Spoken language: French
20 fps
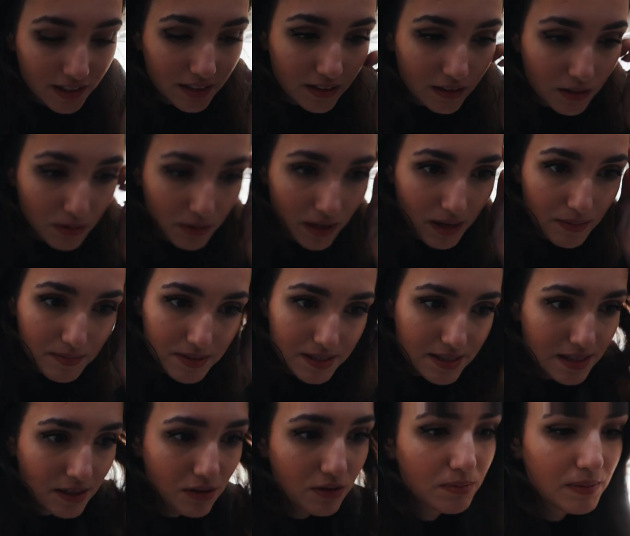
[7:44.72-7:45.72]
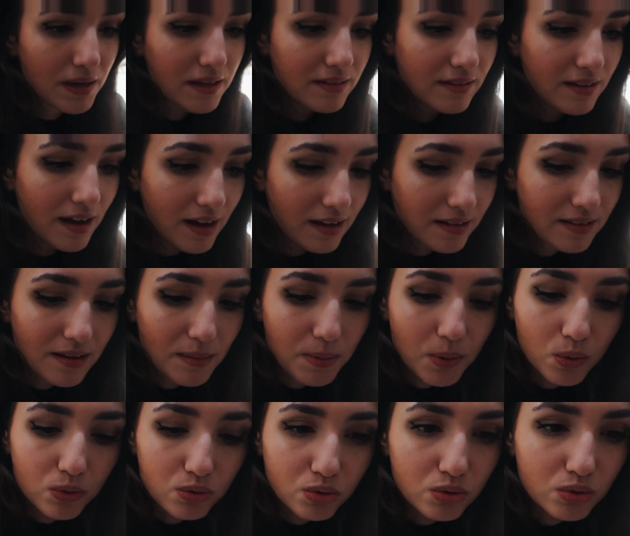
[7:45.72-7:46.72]
Le problème c'est que ma tarte ça
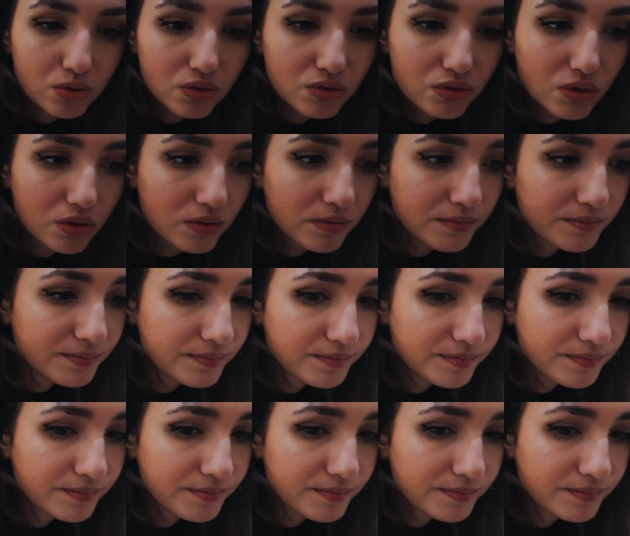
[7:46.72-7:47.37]
prend trop de temps.